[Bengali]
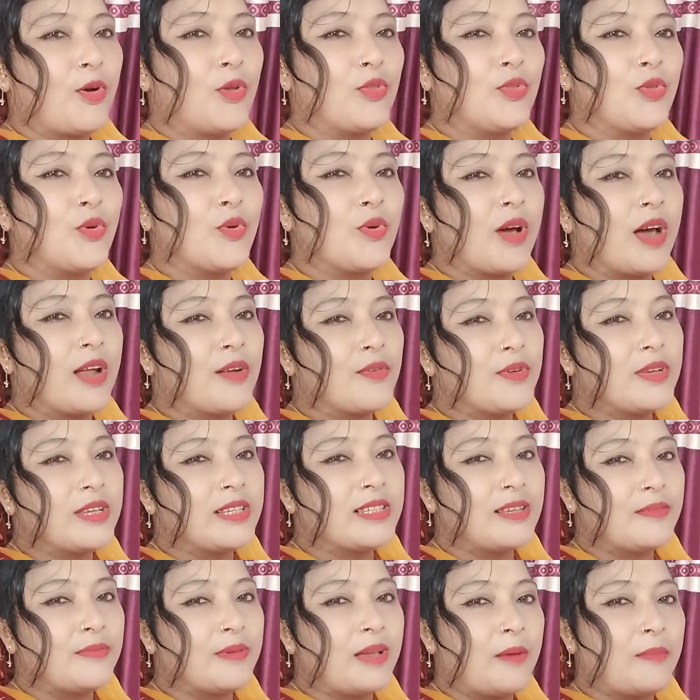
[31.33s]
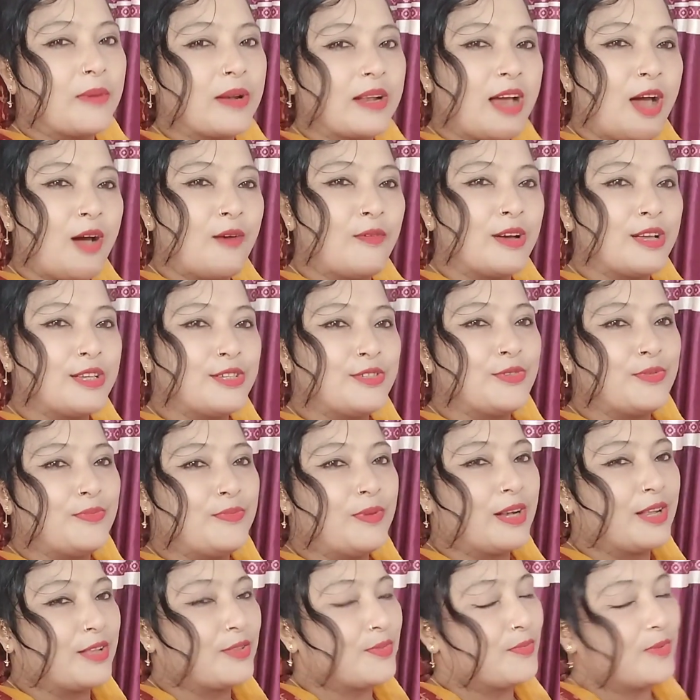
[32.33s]
অন্ধকার হয়ে যাবে আমার খাওয়াই
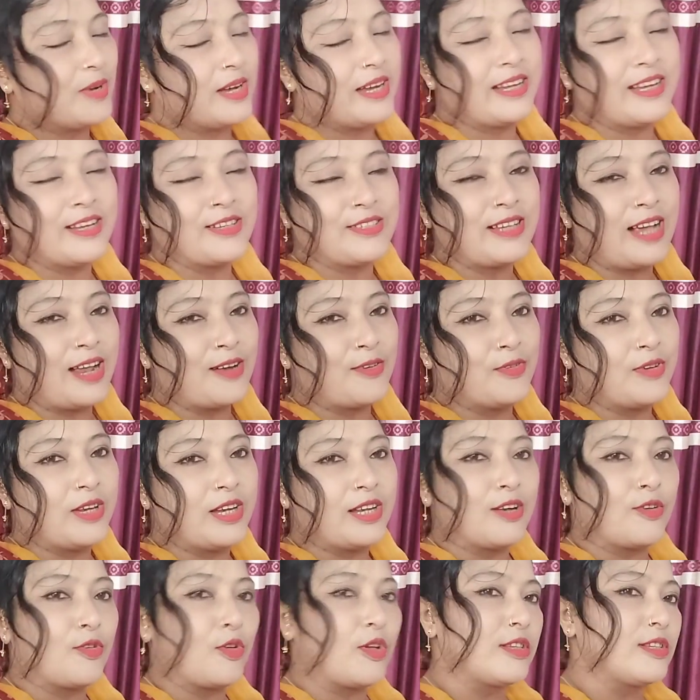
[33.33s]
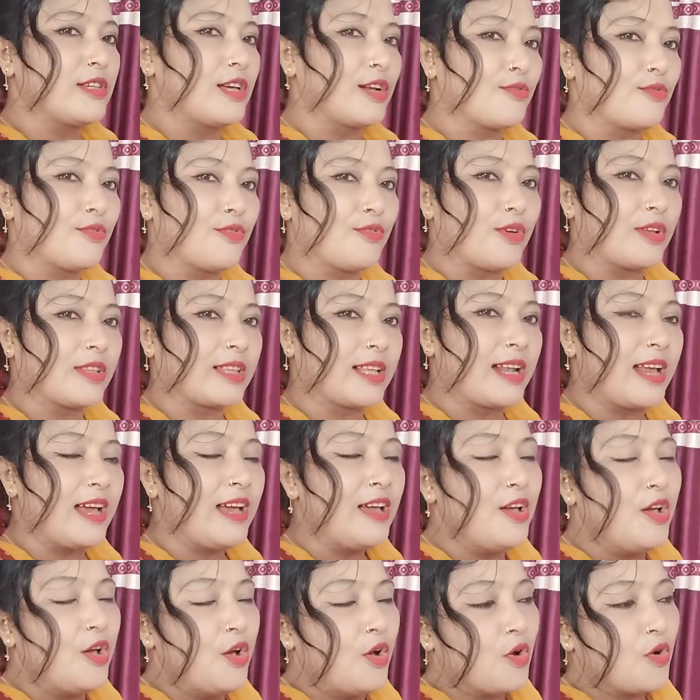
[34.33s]
জুটবে না তোমরা এটা জানোই এটা লজ্জার কোনো কথা না
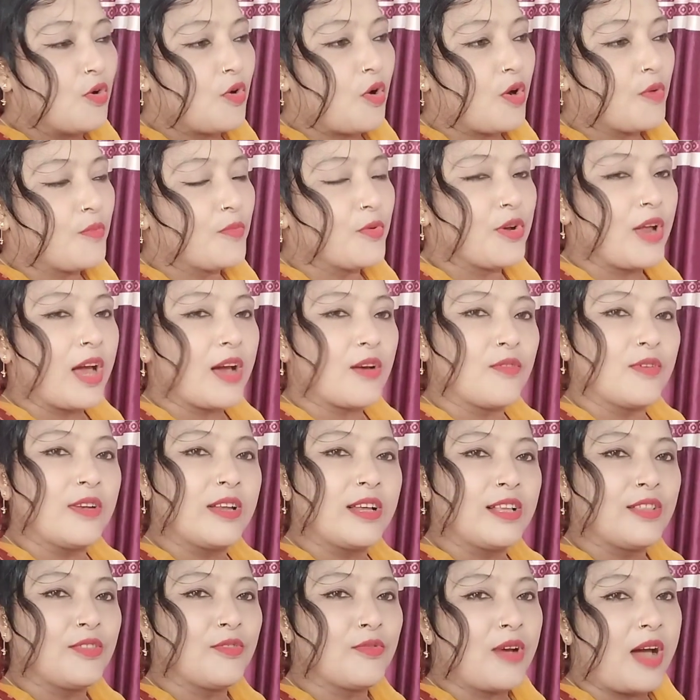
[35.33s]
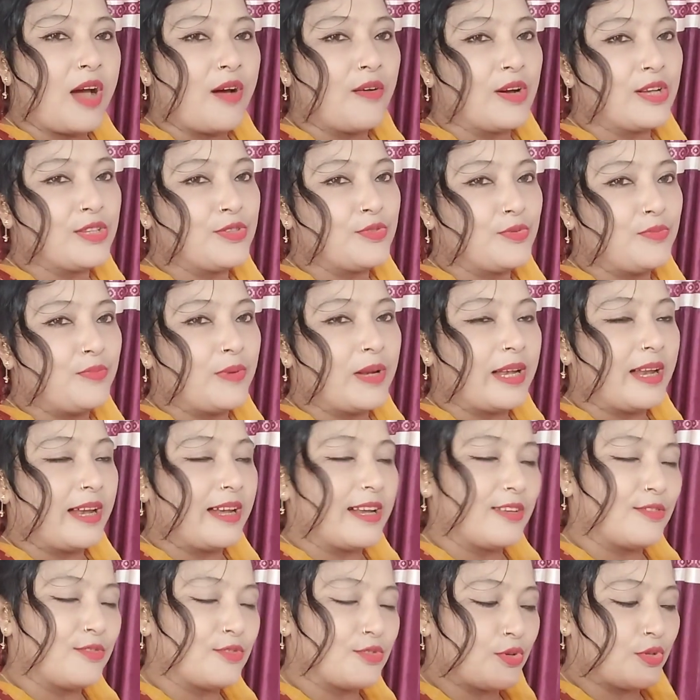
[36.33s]
কর্ম না করলে কিন্তু খাওয়া জুটবে না
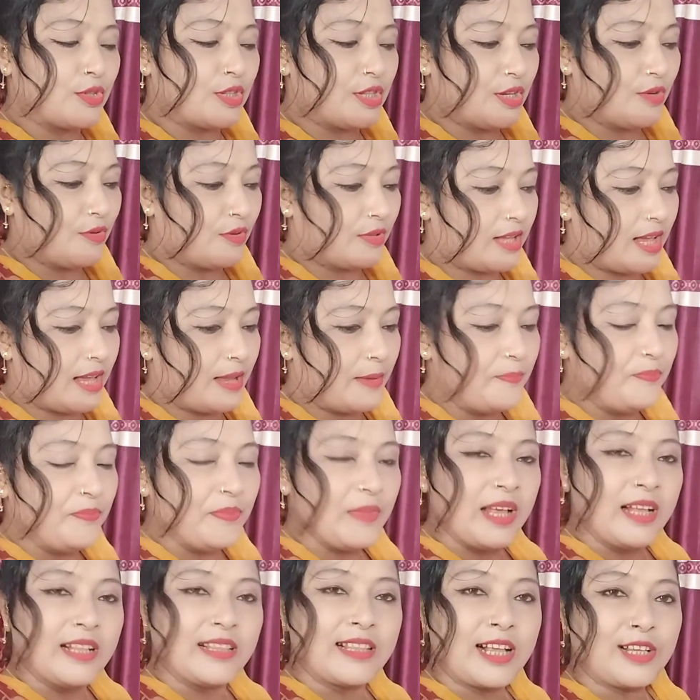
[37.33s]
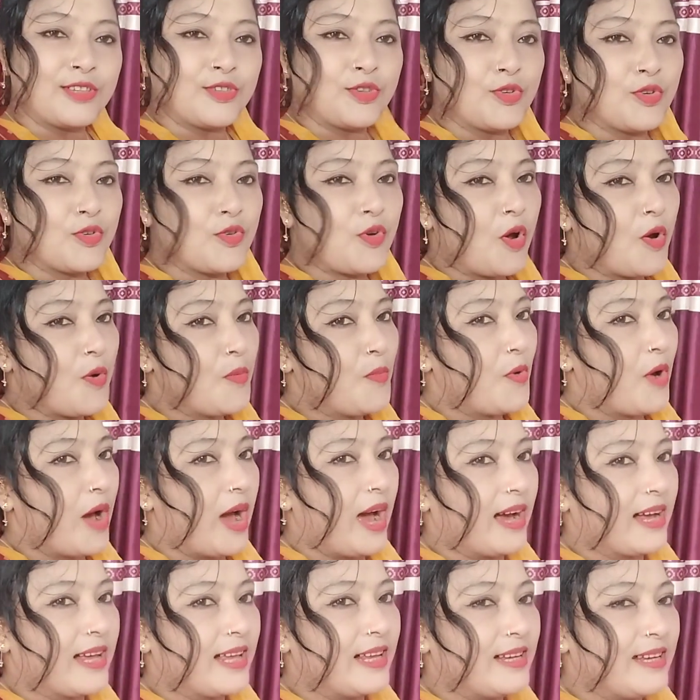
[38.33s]
এটা কিন্তু সত্যি কথাই তার জন্য কর্ম
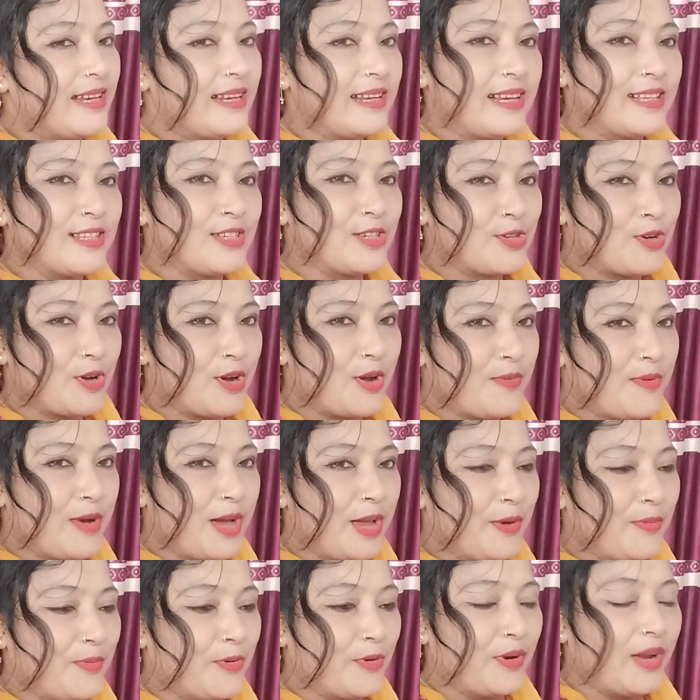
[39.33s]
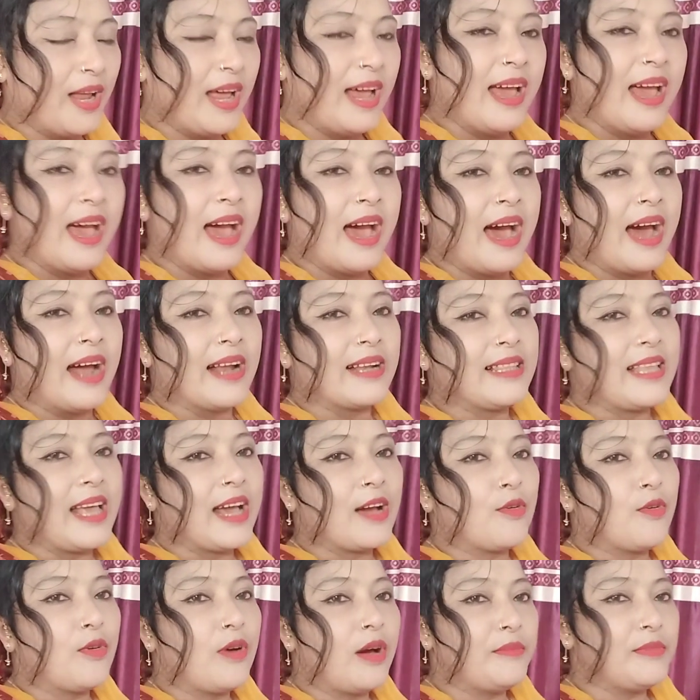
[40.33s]
আগে ঠিক আছে সোনা ভাই বোন আর
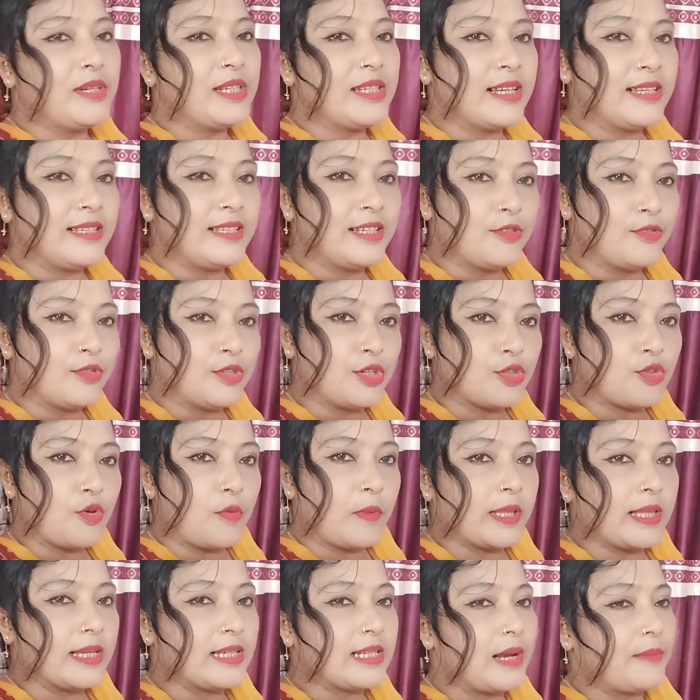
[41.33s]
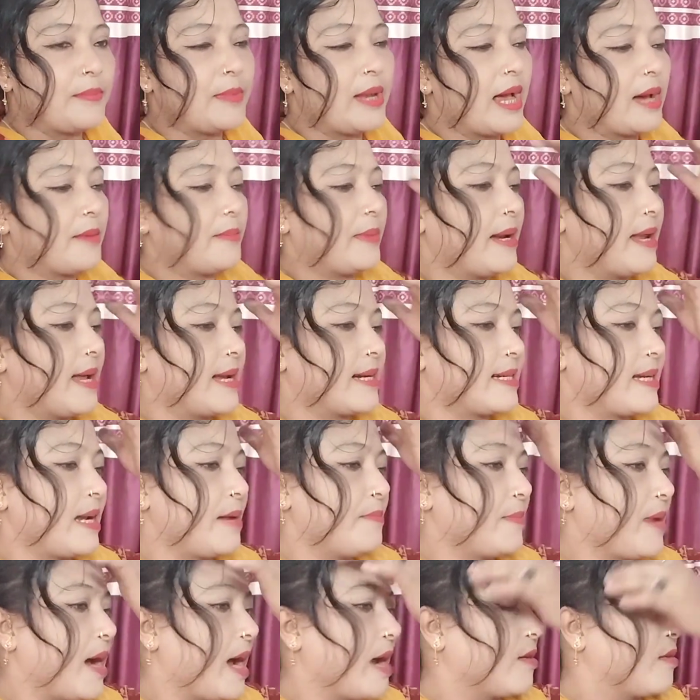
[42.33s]
দেখো আমি সেজে গুজে তোমাদের সামনে একবারে
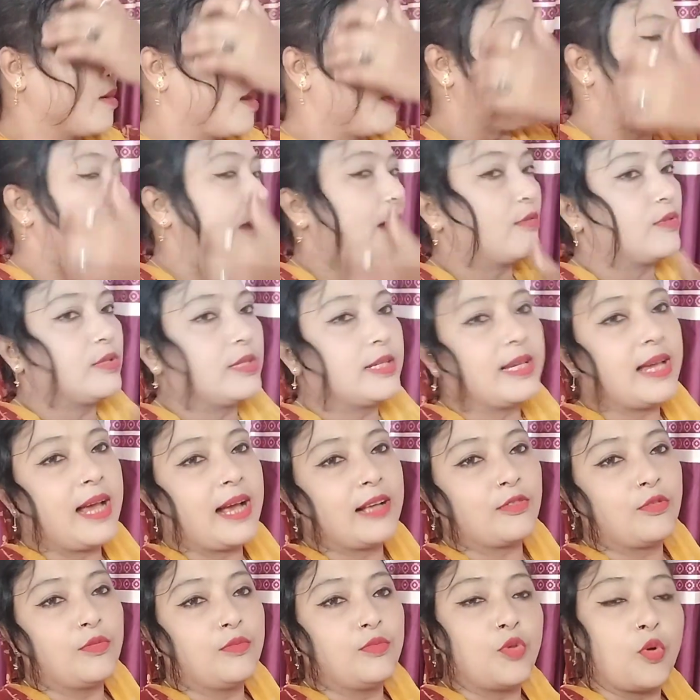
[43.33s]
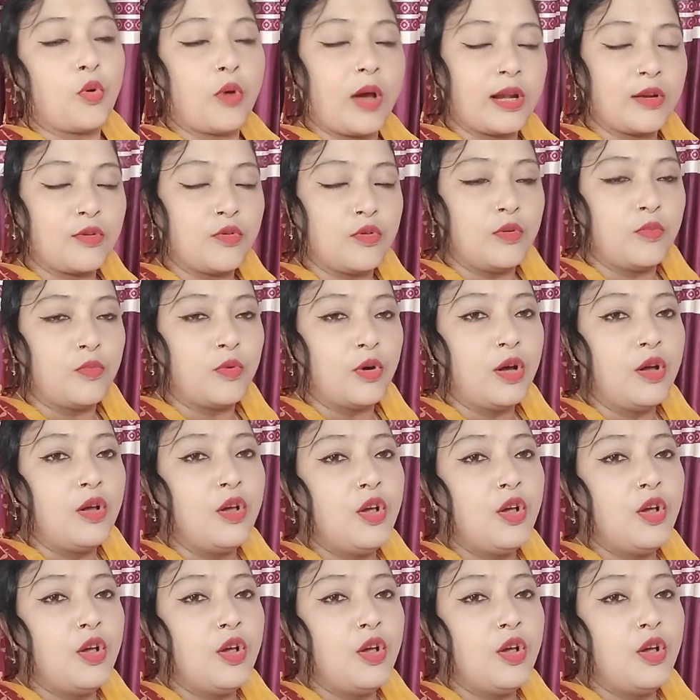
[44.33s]
আসলাম কারণ আমি এখন যে একদম দোকান খুলবো